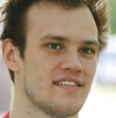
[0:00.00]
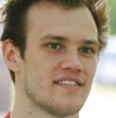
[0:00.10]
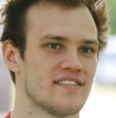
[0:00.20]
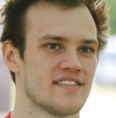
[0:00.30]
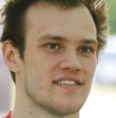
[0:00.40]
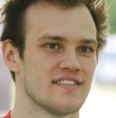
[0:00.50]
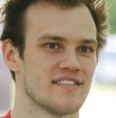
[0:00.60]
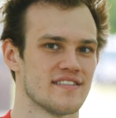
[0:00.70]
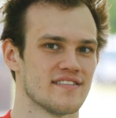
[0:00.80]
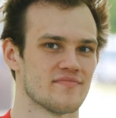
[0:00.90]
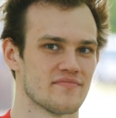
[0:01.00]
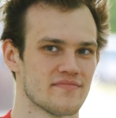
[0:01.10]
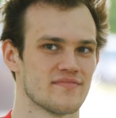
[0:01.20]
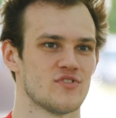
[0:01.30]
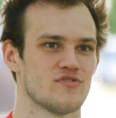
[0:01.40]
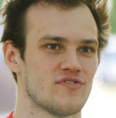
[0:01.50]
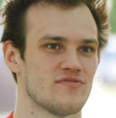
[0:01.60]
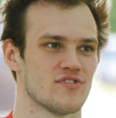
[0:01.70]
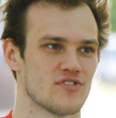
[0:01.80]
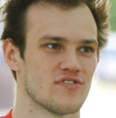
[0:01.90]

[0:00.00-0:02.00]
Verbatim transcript: когда ты чувствуешь,